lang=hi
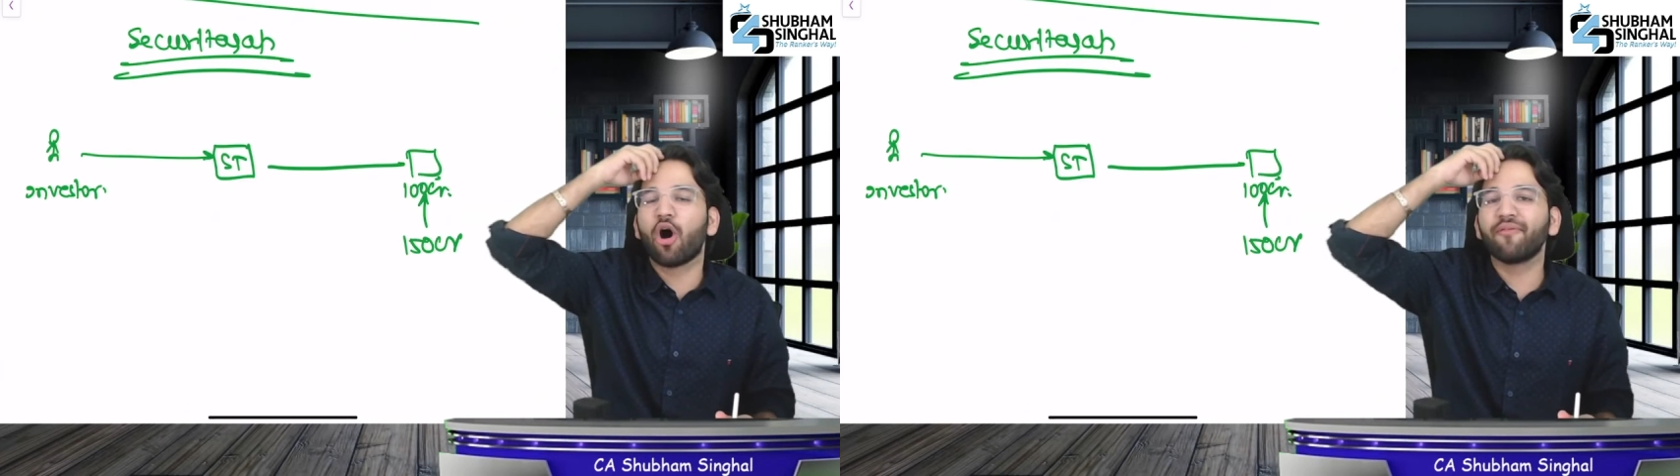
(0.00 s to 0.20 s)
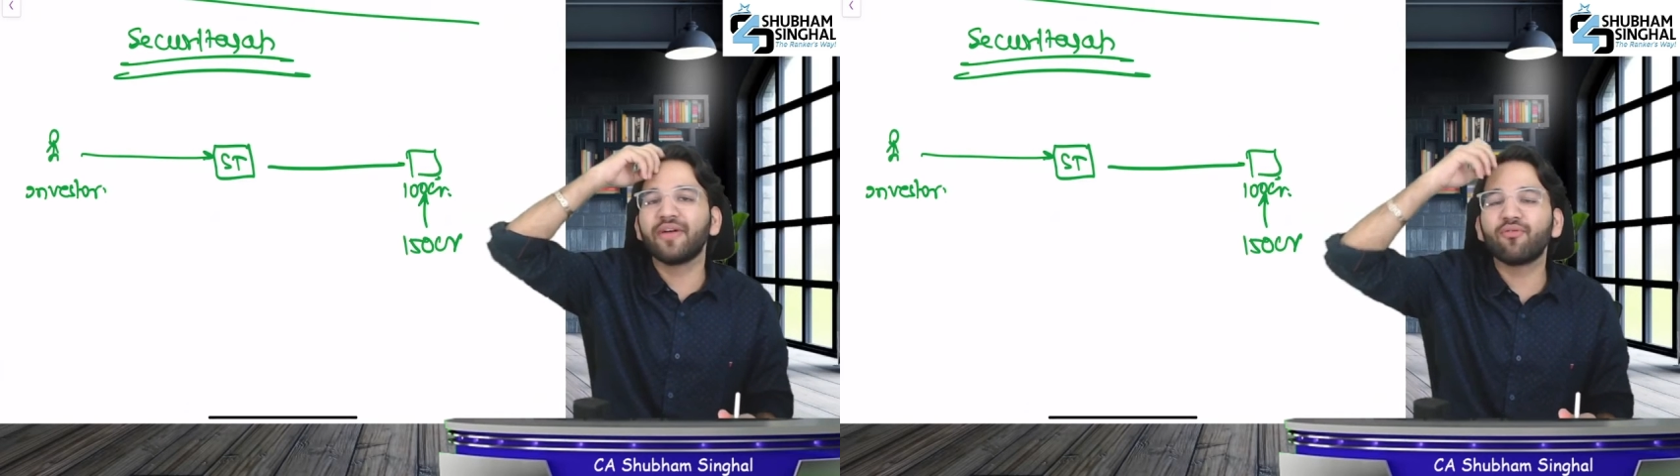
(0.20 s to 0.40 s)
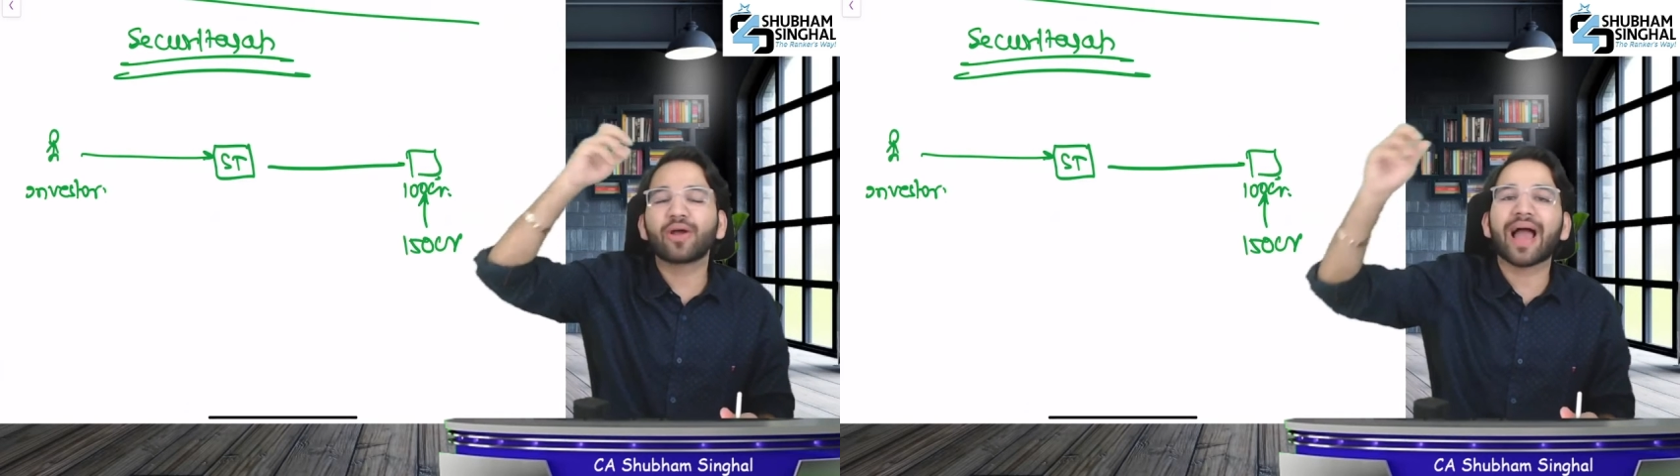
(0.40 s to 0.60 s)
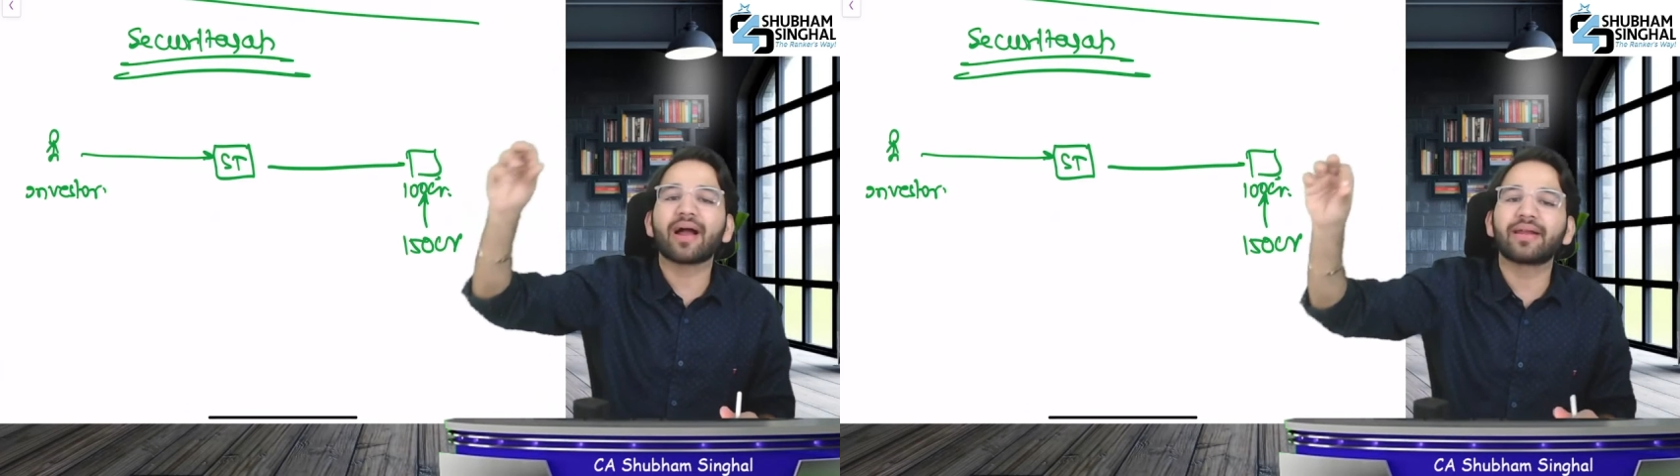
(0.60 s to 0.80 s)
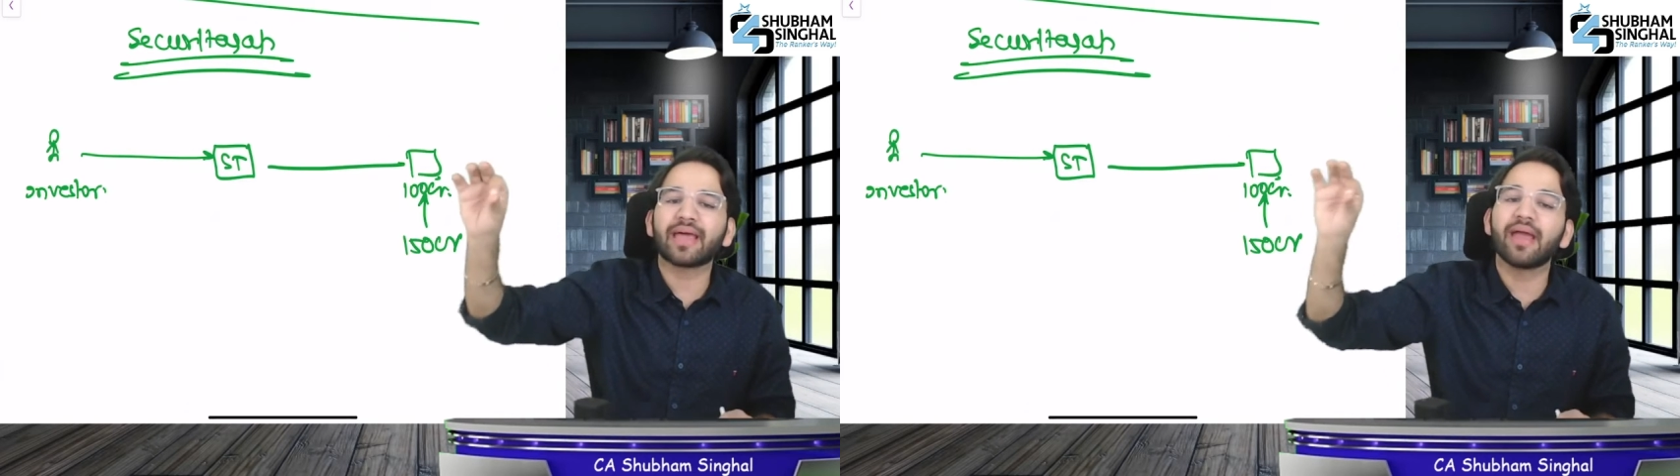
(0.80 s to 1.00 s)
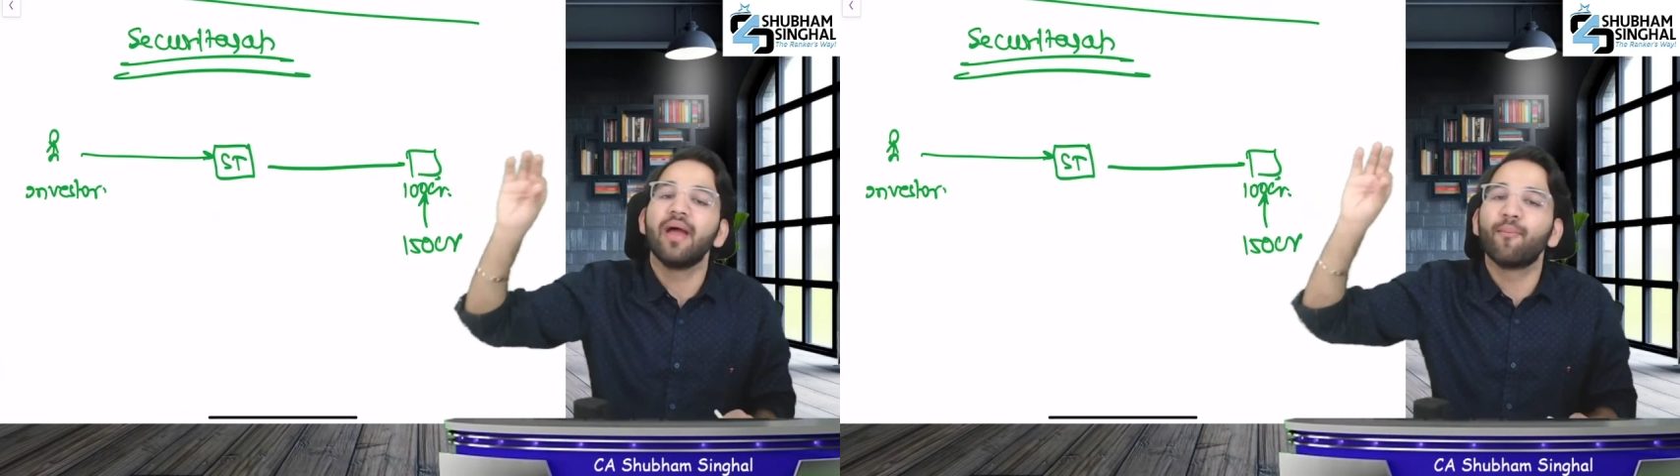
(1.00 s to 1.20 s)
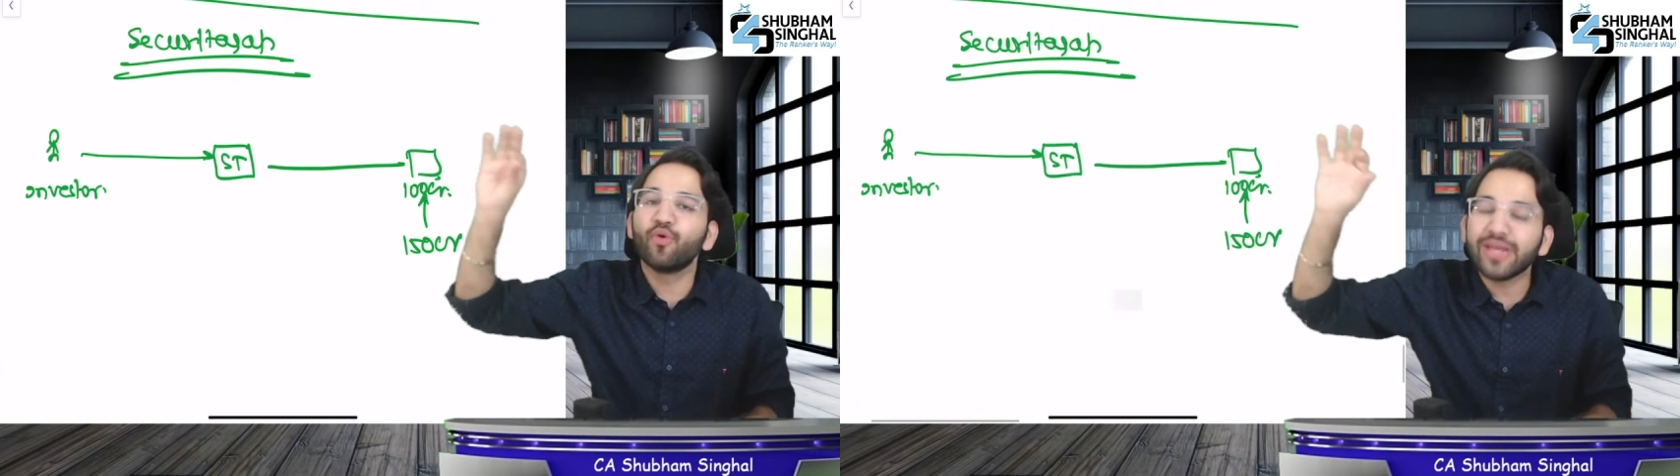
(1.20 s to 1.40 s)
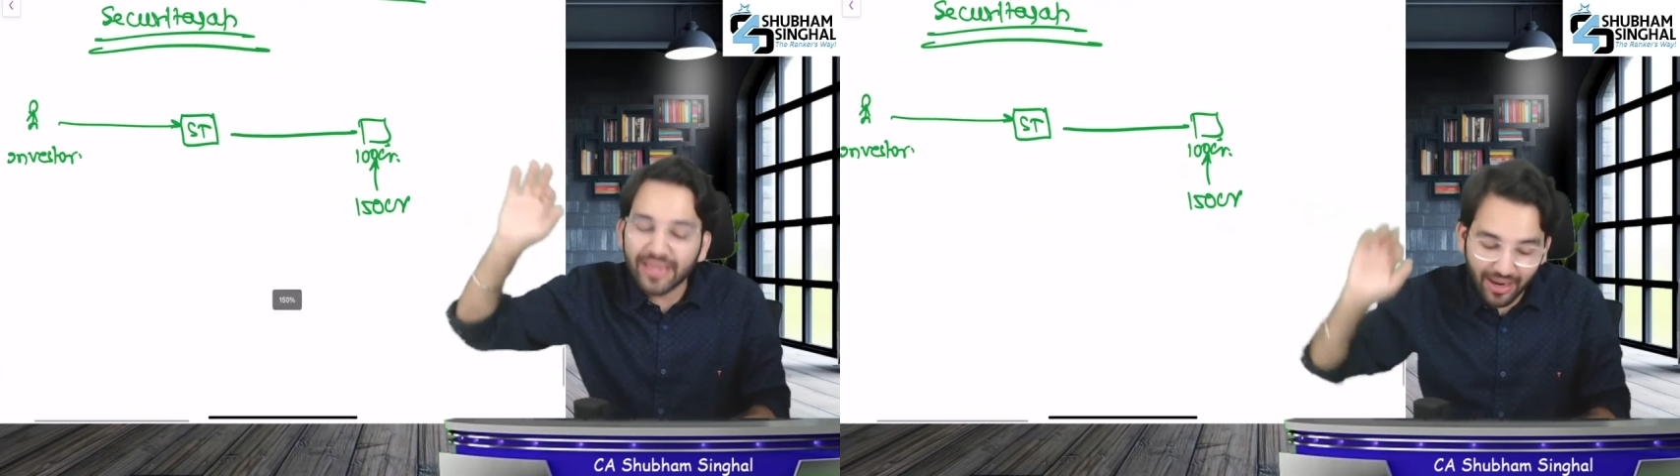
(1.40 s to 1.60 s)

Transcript: और फिर वो क्या करता है पूरी